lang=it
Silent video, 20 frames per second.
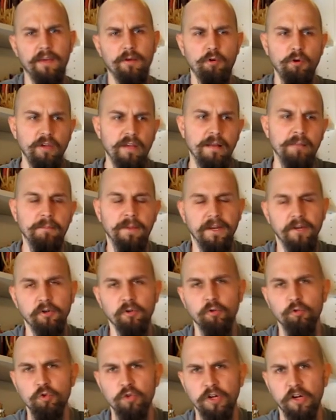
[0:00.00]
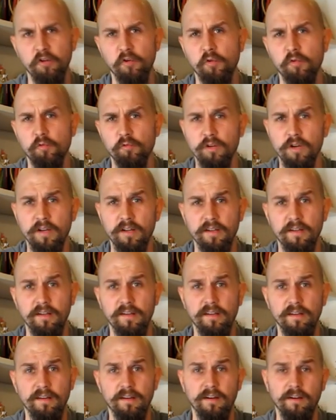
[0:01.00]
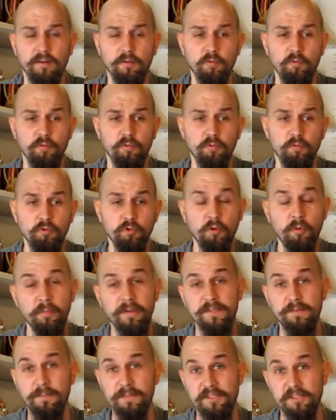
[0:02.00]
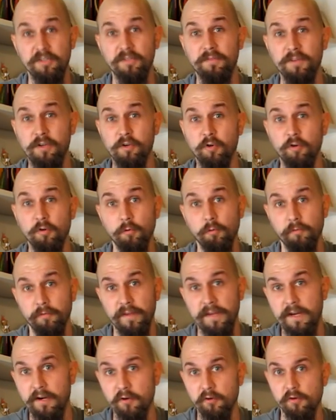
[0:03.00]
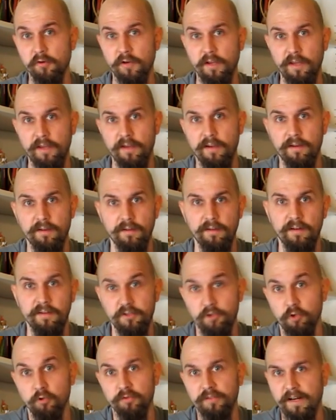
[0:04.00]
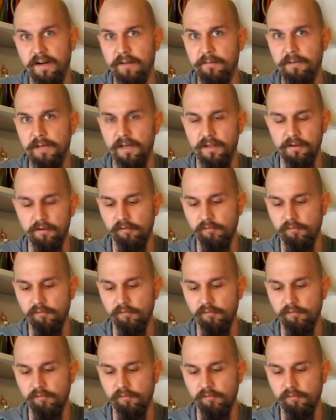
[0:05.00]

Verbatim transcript: e, qui almeno usano un, eh, un, un, nome specifico vero e riscontrabile